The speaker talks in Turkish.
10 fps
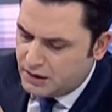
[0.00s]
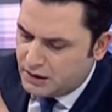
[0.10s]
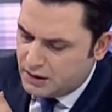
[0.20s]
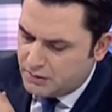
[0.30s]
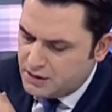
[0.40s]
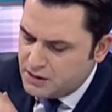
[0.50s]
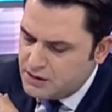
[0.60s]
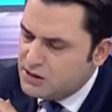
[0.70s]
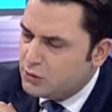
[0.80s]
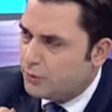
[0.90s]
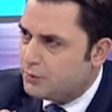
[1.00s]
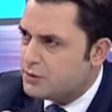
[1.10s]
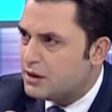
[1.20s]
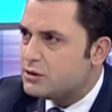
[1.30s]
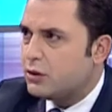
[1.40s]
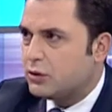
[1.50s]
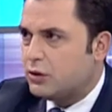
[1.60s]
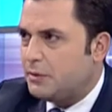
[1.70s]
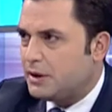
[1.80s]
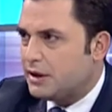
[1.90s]
e, birincisi toplumsal
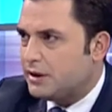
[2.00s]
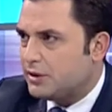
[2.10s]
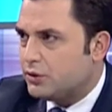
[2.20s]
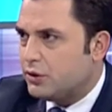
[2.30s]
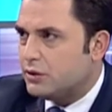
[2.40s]
sorgulama gerekiyor.